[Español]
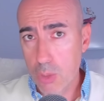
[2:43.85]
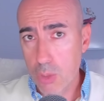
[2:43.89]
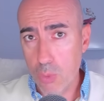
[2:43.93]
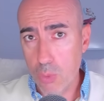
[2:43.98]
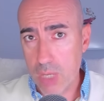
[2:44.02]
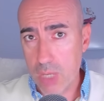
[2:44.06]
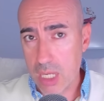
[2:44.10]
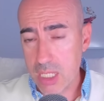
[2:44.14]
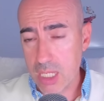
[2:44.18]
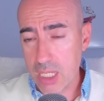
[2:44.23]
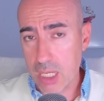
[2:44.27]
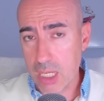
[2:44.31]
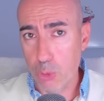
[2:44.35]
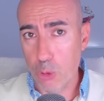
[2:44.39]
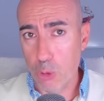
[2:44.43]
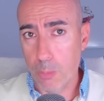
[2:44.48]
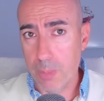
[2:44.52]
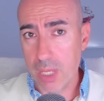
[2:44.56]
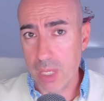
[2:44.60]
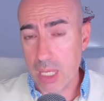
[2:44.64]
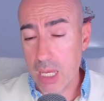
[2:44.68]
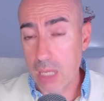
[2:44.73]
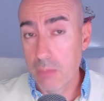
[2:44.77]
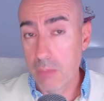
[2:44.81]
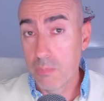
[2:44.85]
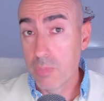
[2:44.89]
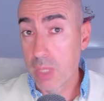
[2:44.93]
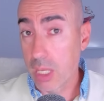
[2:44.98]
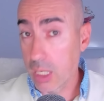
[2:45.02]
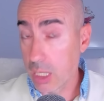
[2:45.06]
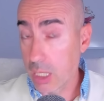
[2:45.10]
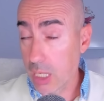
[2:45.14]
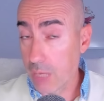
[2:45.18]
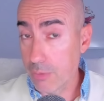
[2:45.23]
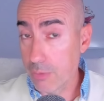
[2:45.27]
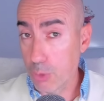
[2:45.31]
Una es europea,
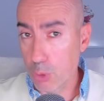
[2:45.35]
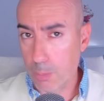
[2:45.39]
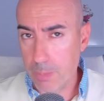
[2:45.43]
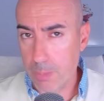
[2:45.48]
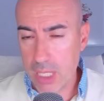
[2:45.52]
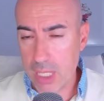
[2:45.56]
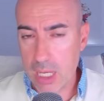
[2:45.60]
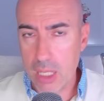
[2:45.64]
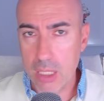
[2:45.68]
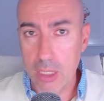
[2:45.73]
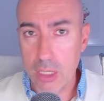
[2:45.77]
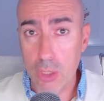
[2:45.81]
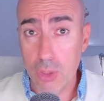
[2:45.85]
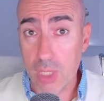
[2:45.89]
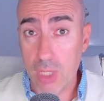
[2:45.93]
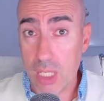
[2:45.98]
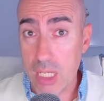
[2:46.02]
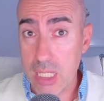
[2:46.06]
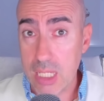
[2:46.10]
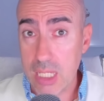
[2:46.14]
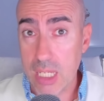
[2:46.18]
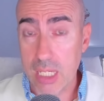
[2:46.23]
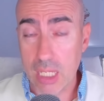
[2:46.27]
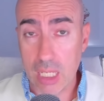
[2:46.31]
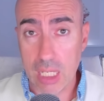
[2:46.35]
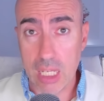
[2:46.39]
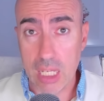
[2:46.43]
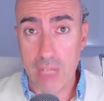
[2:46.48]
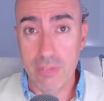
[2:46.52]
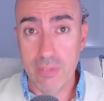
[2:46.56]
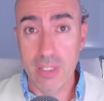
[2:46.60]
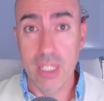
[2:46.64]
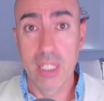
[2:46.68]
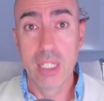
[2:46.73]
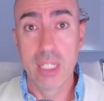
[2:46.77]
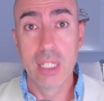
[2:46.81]
en clave europea, y otra es en
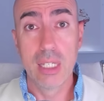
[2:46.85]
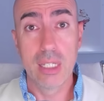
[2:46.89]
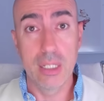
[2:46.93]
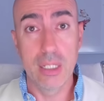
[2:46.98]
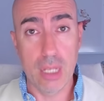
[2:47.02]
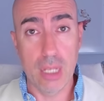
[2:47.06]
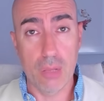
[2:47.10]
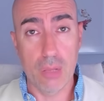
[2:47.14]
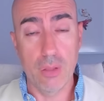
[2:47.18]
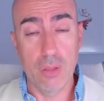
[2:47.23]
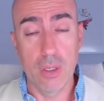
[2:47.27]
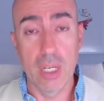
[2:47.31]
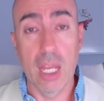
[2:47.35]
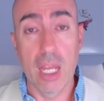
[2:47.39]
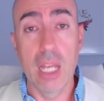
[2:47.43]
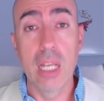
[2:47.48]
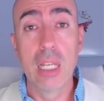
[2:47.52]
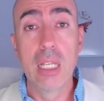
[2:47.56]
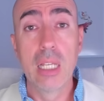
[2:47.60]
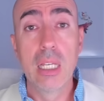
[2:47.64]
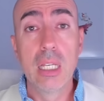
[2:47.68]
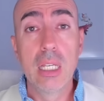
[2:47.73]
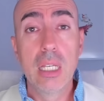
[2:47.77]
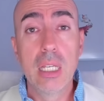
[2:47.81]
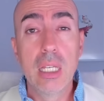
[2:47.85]
clave nacional.